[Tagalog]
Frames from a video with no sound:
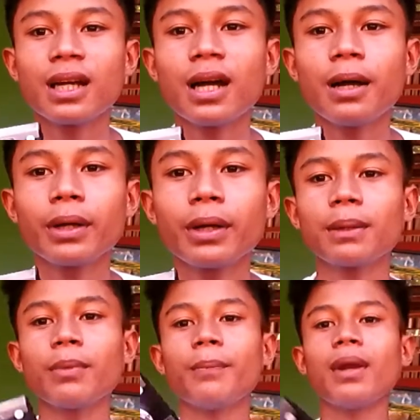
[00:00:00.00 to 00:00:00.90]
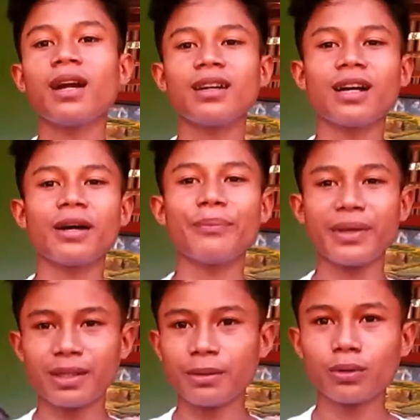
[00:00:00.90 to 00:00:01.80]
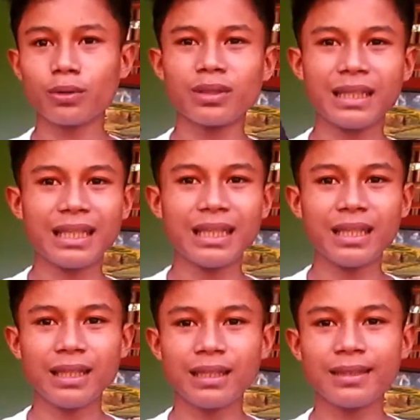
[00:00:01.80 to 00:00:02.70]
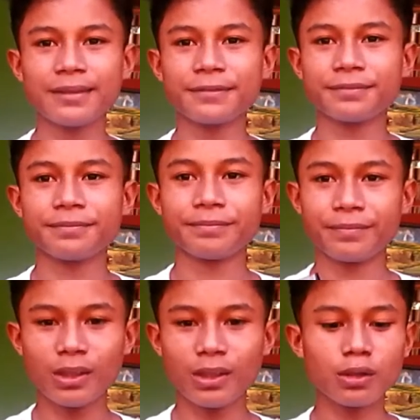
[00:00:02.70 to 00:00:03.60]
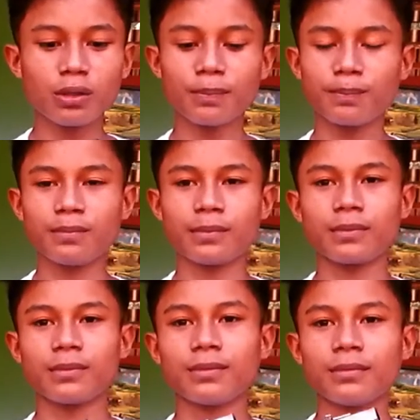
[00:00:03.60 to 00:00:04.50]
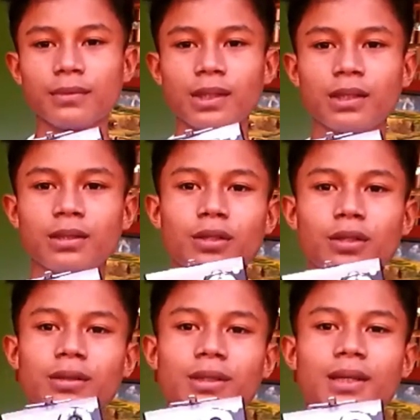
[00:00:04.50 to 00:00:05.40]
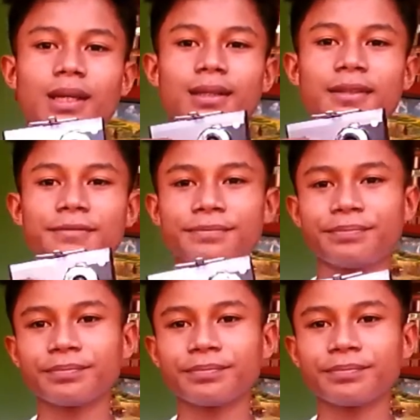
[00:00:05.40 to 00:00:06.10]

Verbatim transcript: Sa pag nagba-vlog ka, pwede mong i-video. To, niyan.